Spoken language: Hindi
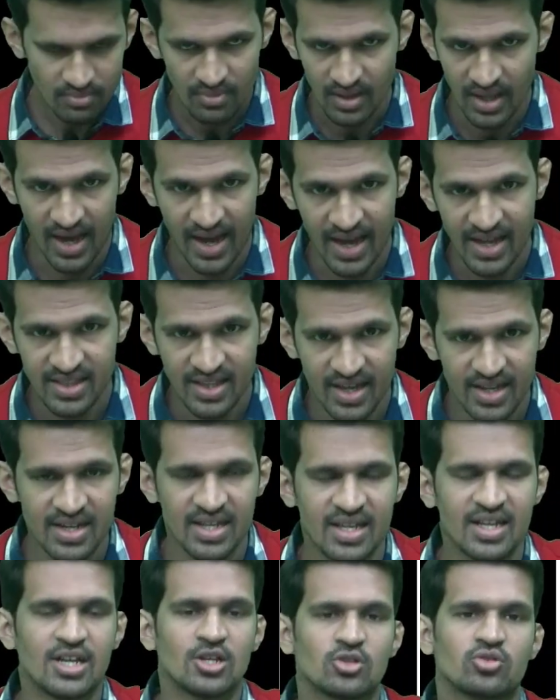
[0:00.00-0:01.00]
आए ध्यान
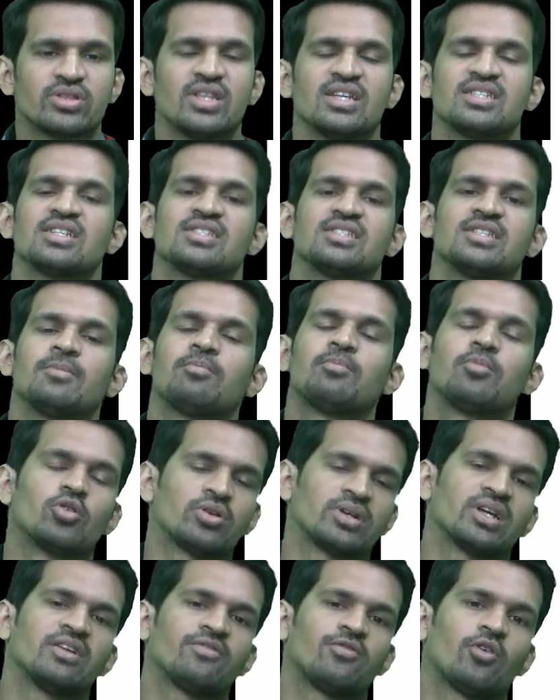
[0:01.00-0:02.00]
सो दिस इज द पोर्टल
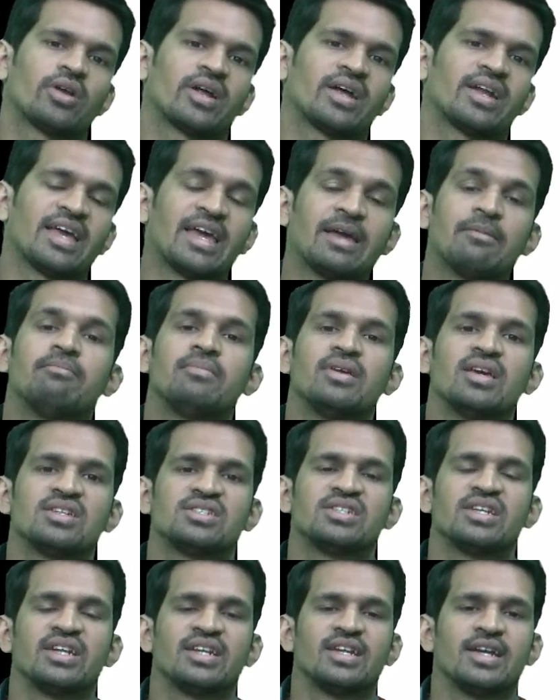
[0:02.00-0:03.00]
फॉर आर एम
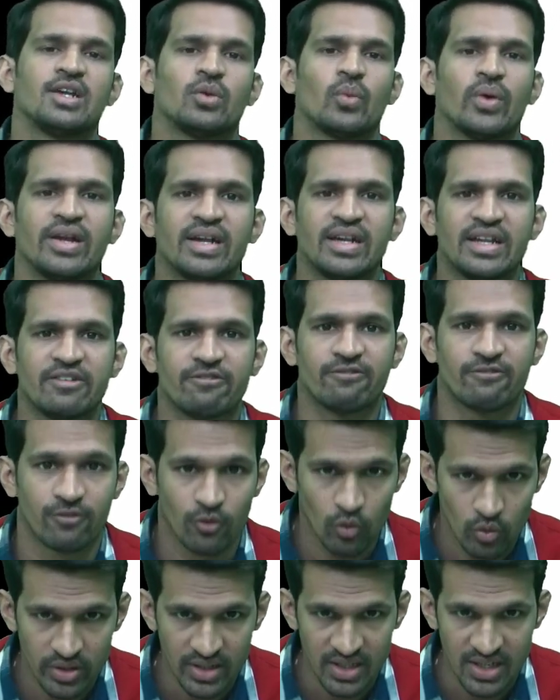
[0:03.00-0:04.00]
बी
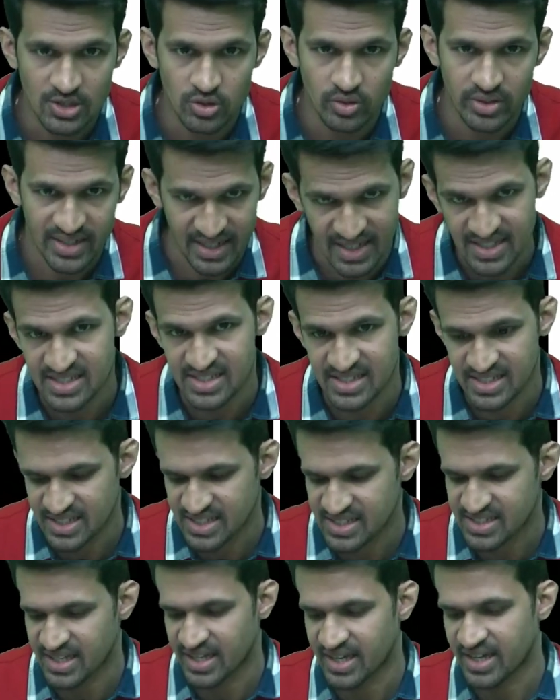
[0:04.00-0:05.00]
की जो टेस्ट सीरीज
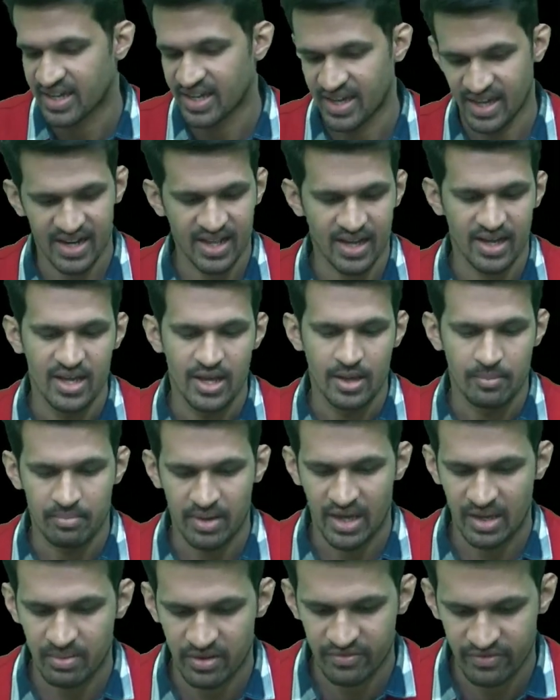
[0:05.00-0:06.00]
है है ना मैं एक
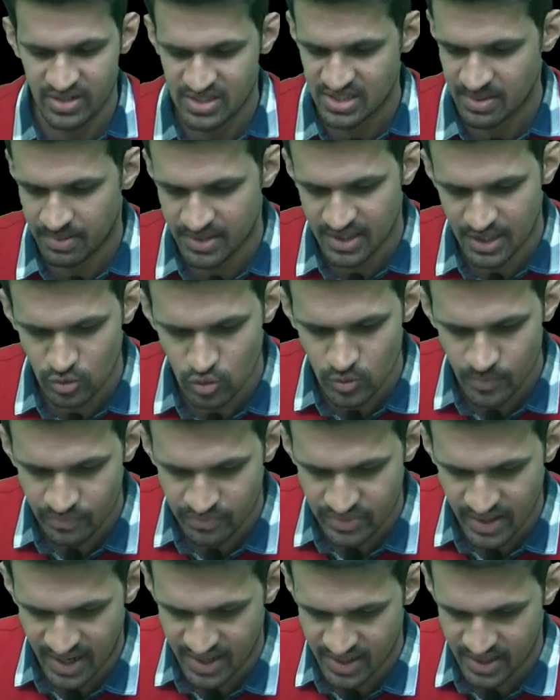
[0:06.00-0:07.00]
बार फिर से बता दूं
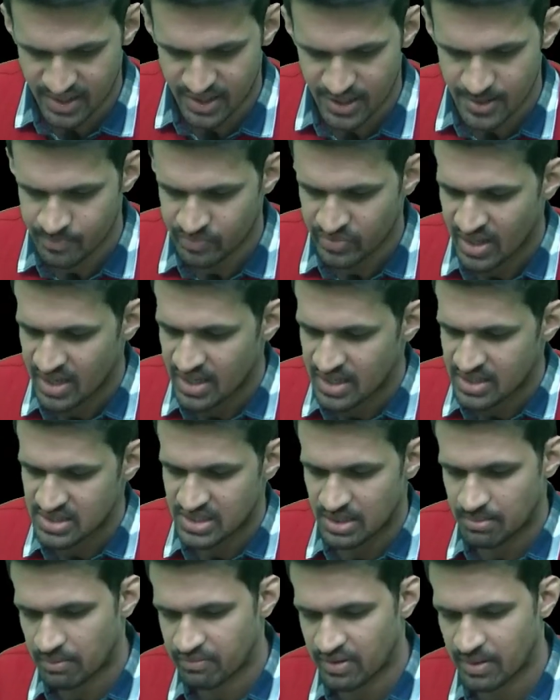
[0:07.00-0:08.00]
ध्यान रखना जब
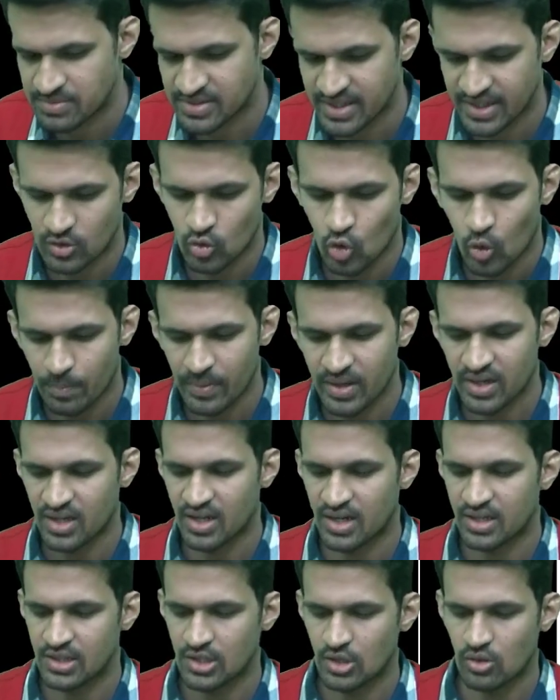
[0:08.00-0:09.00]
आप वेबसाइट ओपन
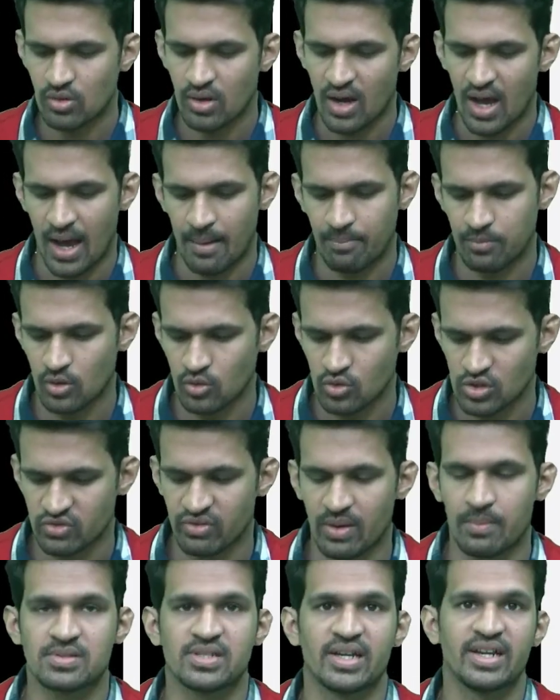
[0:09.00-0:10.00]
करते हो आपको कुछ
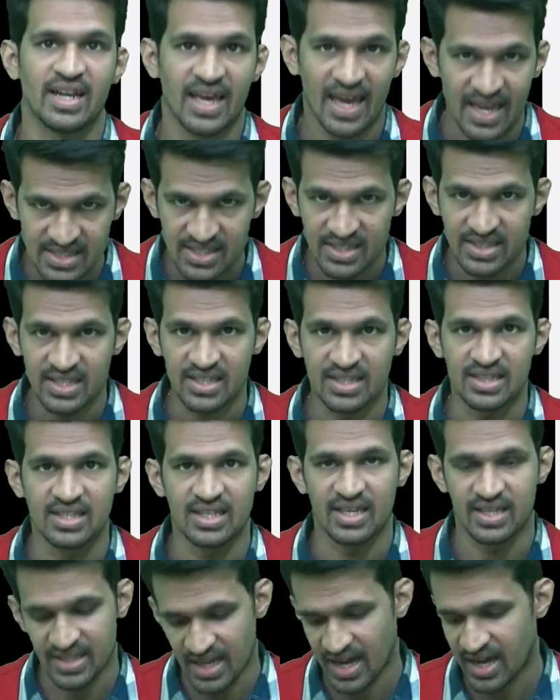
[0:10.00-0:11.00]
वेबसाइट ऐसी दिखती है
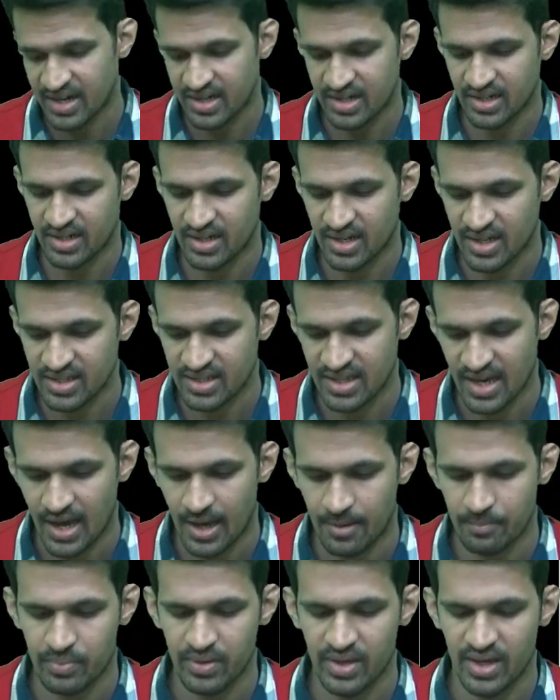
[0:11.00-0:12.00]
ध्यान रखना यहाँ
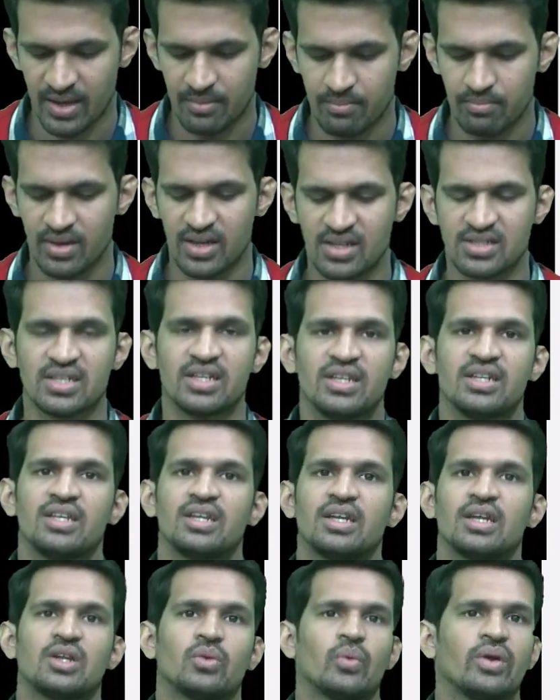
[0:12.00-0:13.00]
पे एम बी e की
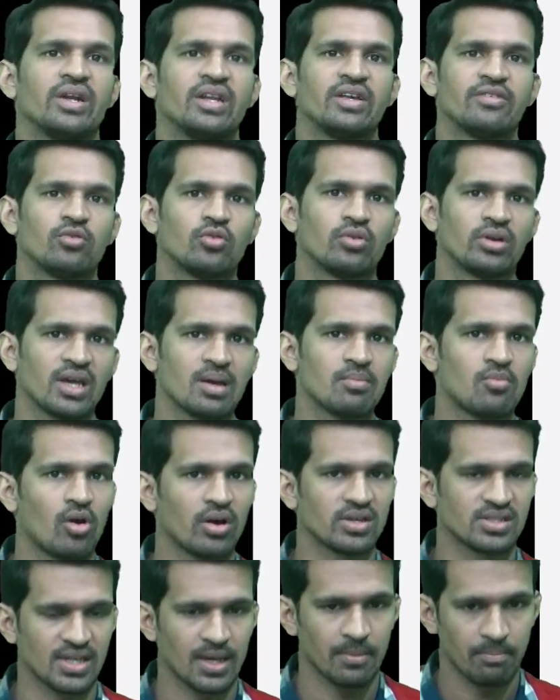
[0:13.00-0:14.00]
24 के मॉक्स
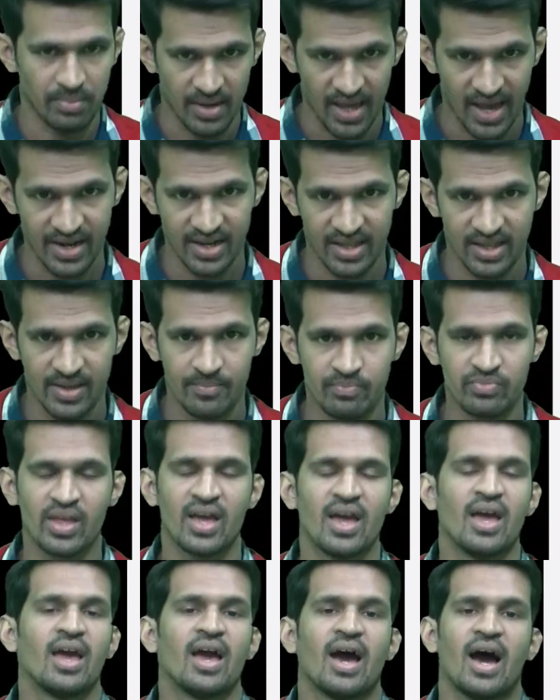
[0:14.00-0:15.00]
का प्लान है
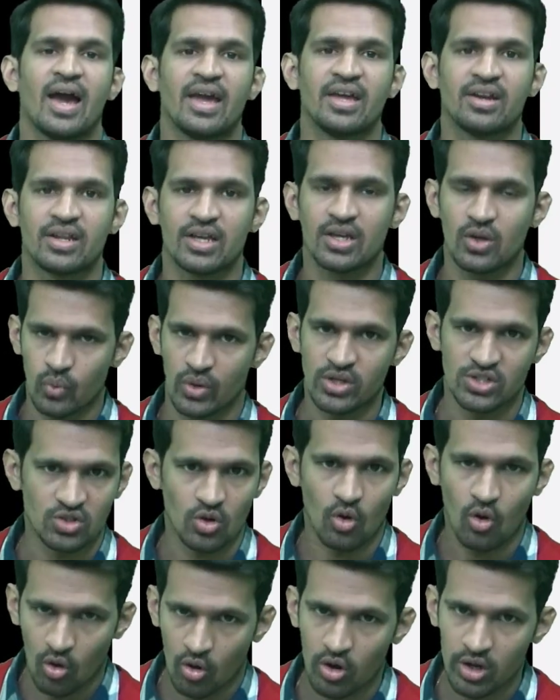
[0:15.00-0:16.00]
आई रिक्वेस्ट ऑल